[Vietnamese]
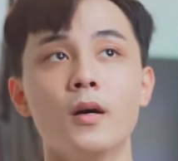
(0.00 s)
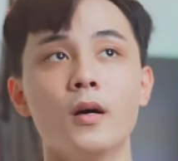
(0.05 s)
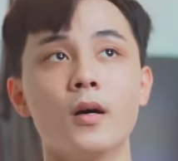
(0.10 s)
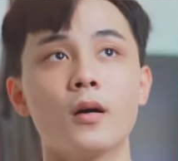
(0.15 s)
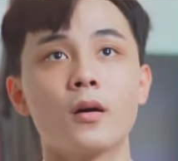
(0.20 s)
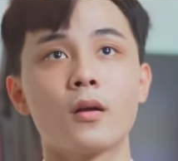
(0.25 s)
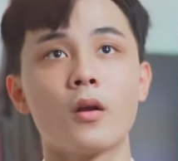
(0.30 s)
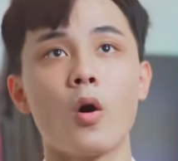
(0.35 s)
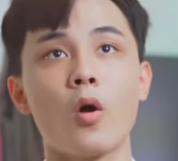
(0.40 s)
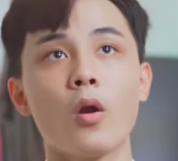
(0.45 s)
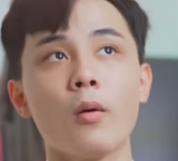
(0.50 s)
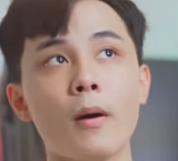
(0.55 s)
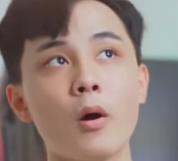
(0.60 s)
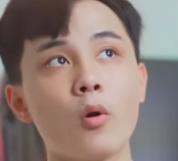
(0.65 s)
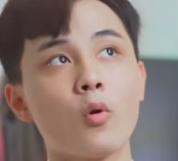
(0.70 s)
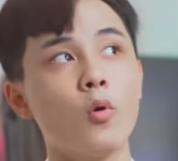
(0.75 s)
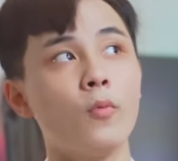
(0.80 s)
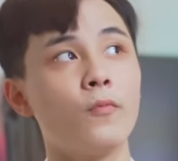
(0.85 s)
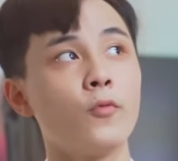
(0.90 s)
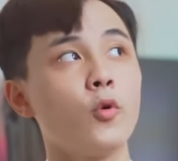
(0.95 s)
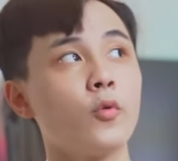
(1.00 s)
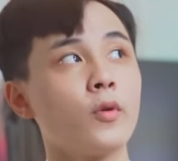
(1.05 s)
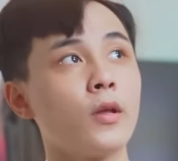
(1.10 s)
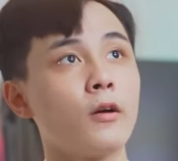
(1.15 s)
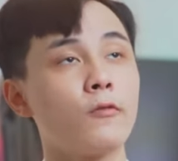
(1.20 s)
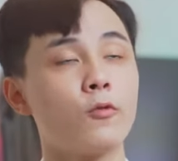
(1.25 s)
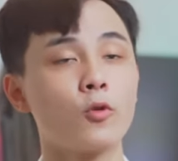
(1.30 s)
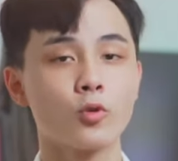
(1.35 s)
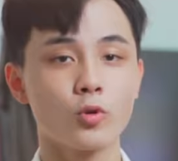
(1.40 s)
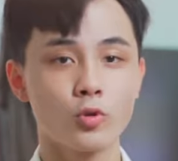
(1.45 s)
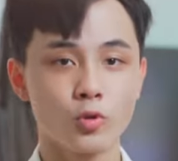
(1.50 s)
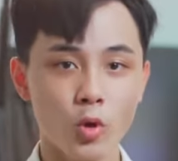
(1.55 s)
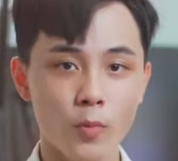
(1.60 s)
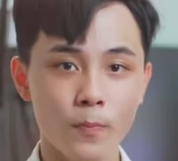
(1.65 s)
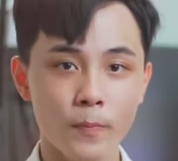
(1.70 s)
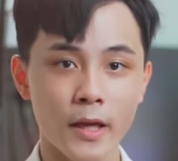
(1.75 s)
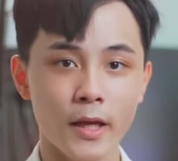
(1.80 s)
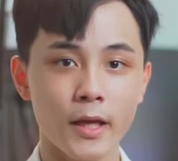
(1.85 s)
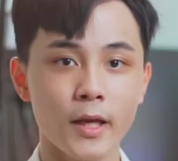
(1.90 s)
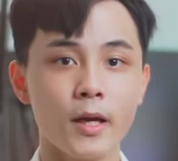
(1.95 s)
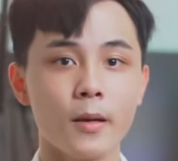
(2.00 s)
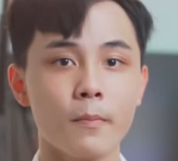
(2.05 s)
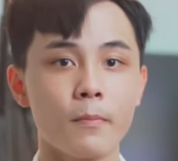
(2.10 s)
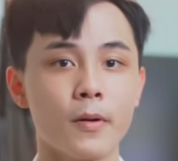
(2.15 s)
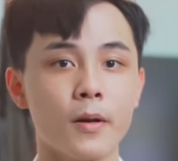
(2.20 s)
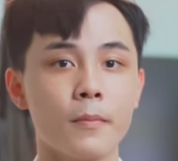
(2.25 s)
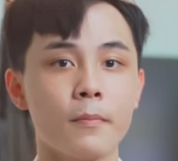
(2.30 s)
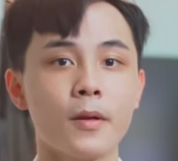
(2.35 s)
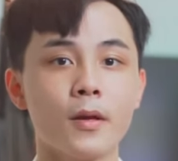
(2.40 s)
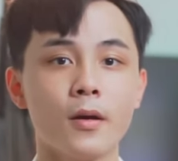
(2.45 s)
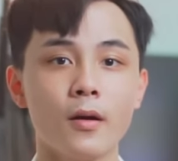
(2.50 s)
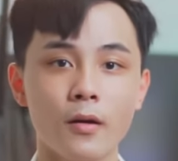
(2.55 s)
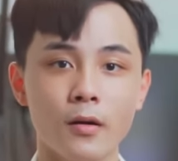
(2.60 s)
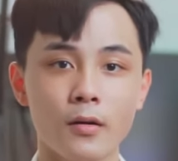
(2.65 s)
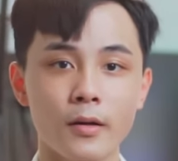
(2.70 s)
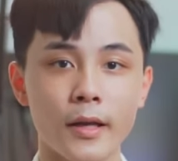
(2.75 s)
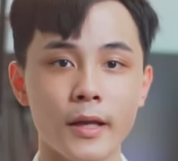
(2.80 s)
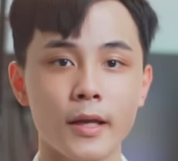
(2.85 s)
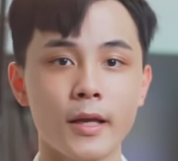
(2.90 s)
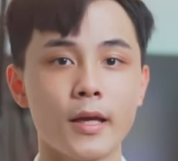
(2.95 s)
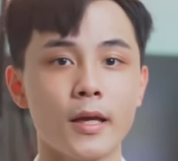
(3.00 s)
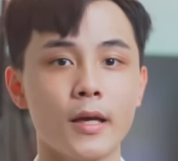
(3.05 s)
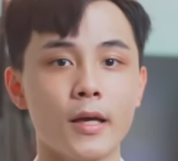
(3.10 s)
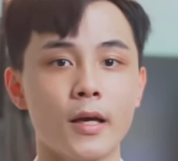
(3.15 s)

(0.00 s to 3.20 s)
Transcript: Đó là bao gồm ví dụ như là Photoshop này, Premiere này,